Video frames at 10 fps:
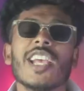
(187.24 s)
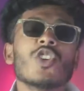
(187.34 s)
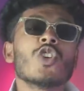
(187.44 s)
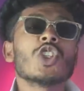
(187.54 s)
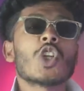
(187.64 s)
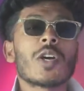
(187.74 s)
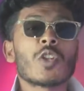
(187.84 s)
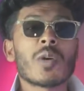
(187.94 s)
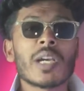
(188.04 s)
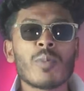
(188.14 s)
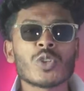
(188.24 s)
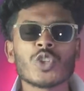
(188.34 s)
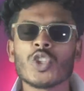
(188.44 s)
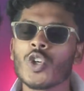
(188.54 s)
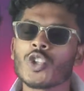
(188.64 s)
এই জন্যই সবাই তোমাকে
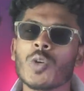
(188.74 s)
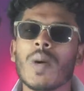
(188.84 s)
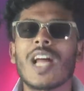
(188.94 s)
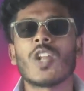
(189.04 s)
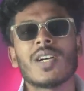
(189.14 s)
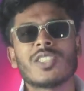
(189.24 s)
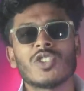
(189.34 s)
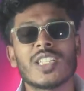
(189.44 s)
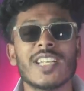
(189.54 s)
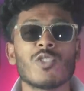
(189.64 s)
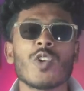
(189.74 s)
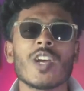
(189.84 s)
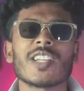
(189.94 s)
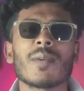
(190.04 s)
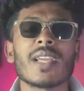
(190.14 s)
পছন্দ করতে ভালোবাসতো যে এইটুকু
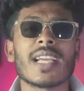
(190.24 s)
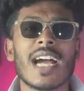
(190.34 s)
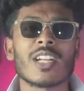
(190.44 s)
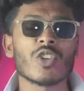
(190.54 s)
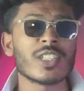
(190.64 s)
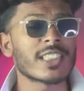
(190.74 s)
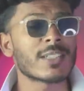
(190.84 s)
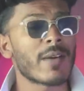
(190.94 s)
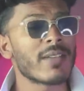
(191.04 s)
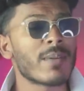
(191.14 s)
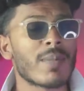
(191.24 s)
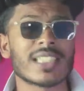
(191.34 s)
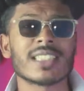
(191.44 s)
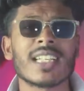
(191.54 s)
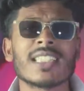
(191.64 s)
একটা মেয়ে গান করে নিজের ফ্যামিলির
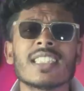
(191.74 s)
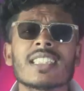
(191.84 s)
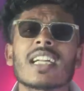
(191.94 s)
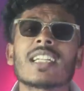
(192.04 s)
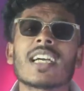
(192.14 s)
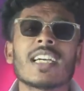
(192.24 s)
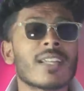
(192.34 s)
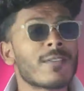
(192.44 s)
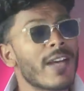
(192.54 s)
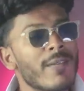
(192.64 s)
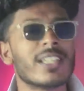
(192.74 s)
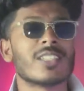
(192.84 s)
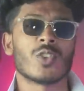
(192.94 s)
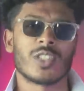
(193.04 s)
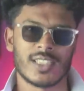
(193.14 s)
পাশে দাঁড়াইছে তার টাকায় তার ফ্যামিলি
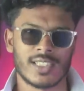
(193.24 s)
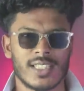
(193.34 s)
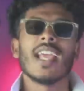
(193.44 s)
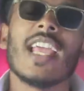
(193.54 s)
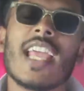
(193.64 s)
চলতেছে এই